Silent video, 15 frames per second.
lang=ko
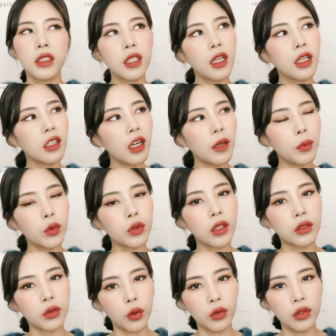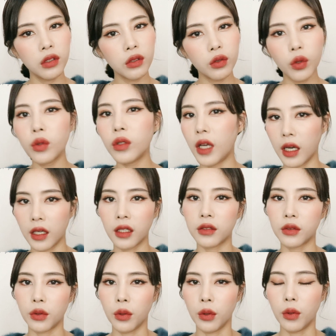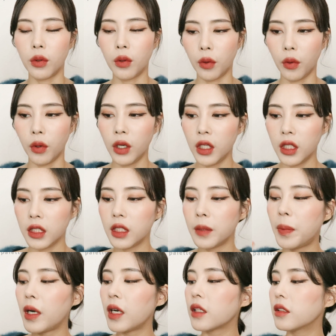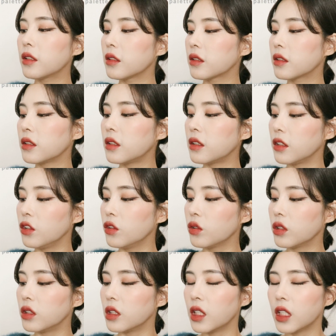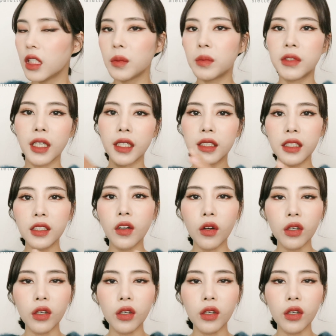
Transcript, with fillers: 생각보다 저는 손이 안 갔어요. 이 팔레트를 쓰는 이유는 입자 큰